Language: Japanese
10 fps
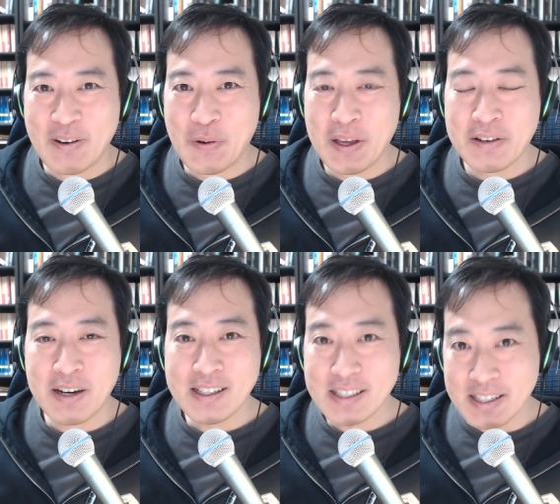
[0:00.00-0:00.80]
翻訳
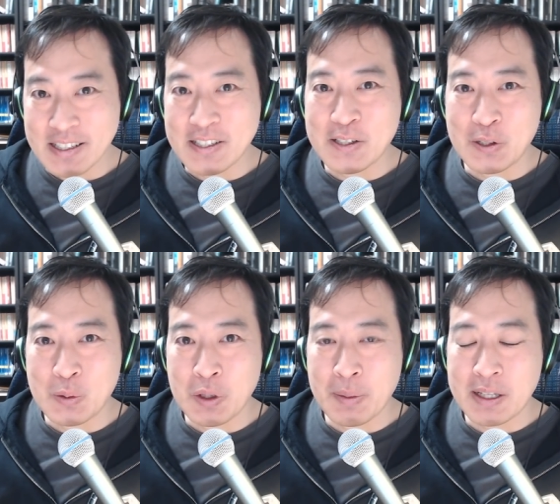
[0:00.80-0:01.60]
あったんですけれど
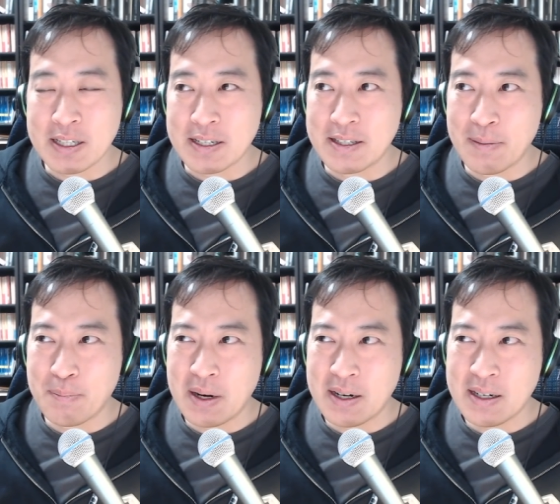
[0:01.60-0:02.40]
も、今確か絶
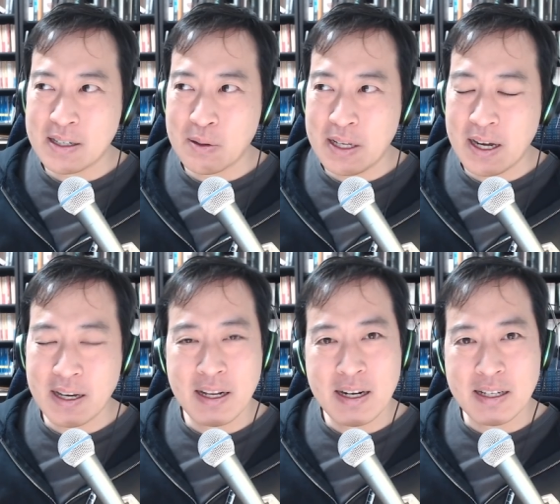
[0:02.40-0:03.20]
版か手に
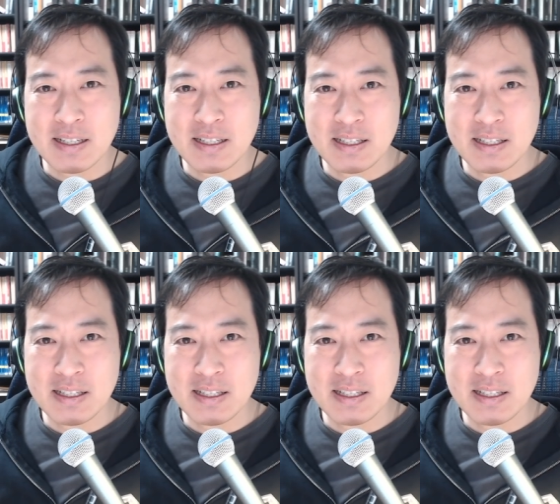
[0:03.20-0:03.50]
入れない、